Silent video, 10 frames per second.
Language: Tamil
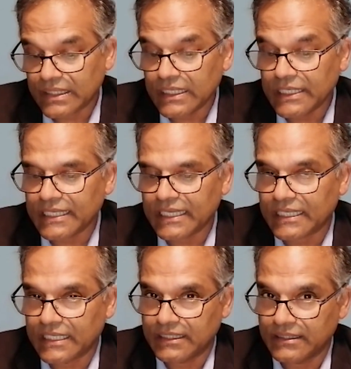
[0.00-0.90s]
கேளி
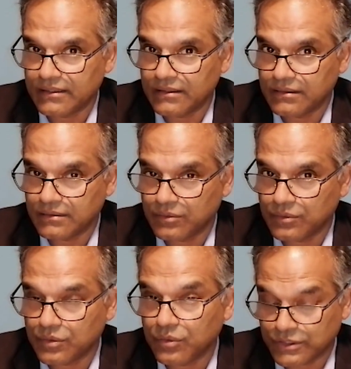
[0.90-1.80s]
நகரில்
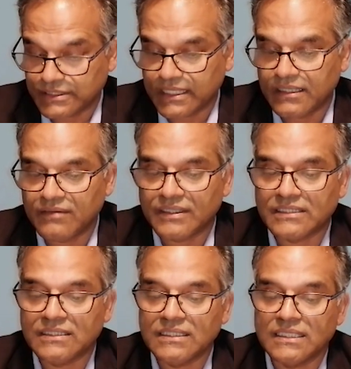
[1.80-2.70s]
ஒரு ஹோட்டலில்
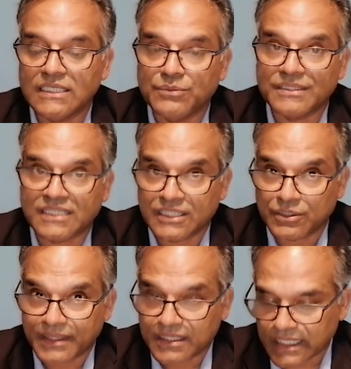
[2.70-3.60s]
வந்து இருபத்தஞ்சு
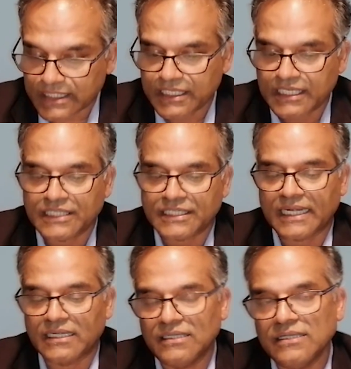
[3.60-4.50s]
பேர்
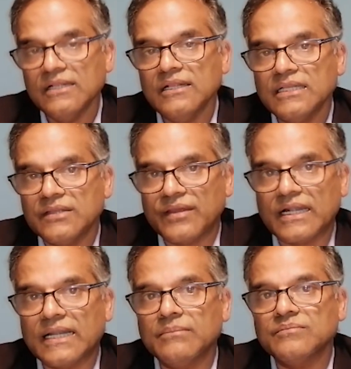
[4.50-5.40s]
தங்கியிருக்கின்றார்கள்
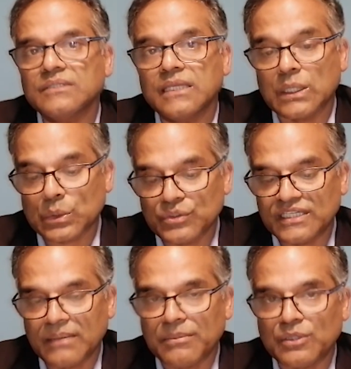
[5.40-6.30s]
இவர்களிடம்
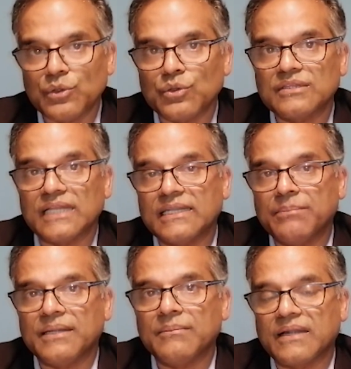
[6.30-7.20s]
இருநூற்றி ஐம்பது ரூபா
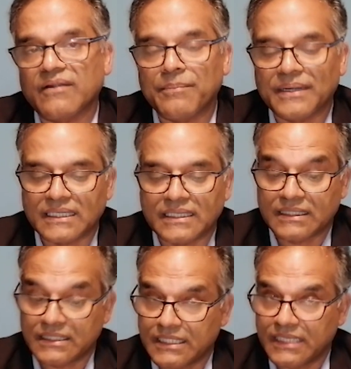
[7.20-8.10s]
தண்டப்பணம்
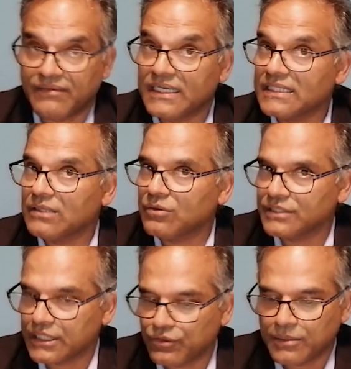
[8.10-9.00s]
அறவிடப்பட்டிருக்கின்றது இதேவேளை இந்த
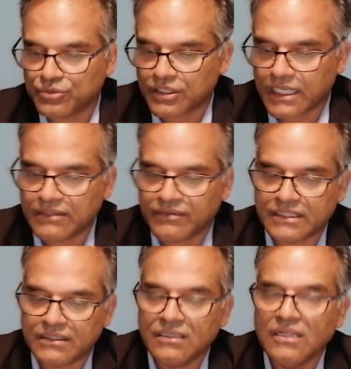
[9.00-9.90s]
ஹோட்டலினுடைய முதலாளி
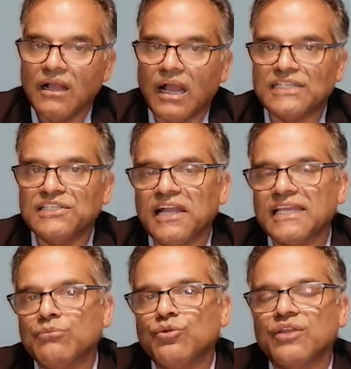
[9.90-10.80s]
வந்து
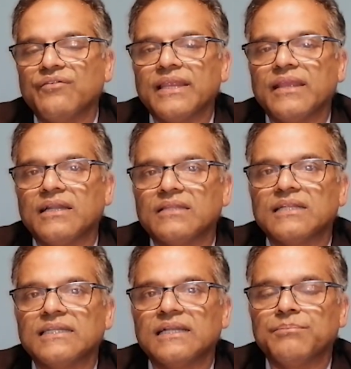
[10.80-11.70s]
ஐயாயிரம் யூரோ வரையான
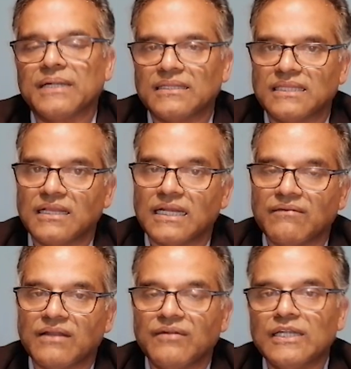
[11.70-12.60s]
தண்ட பணத்தை
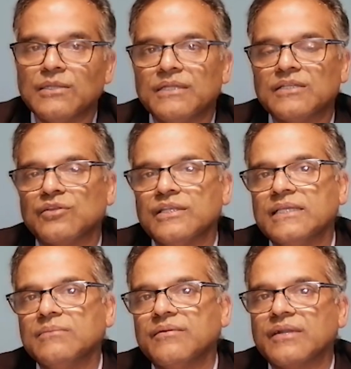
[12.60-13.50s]
அறவிட வேண்டும் என்று
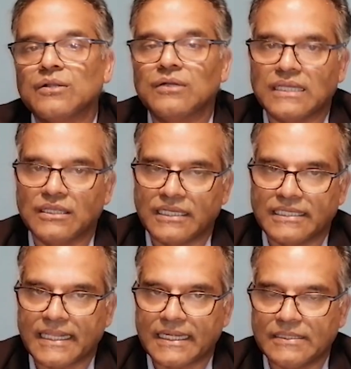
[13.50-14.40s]
சொல்லியும் அவர்கள்
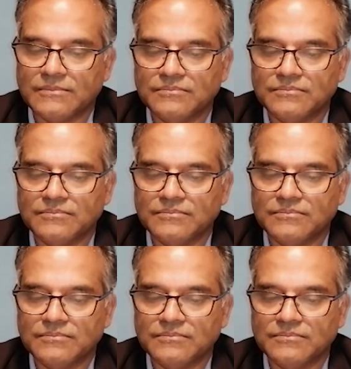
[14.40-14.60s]
கோரியிருக்கின்றார்கள்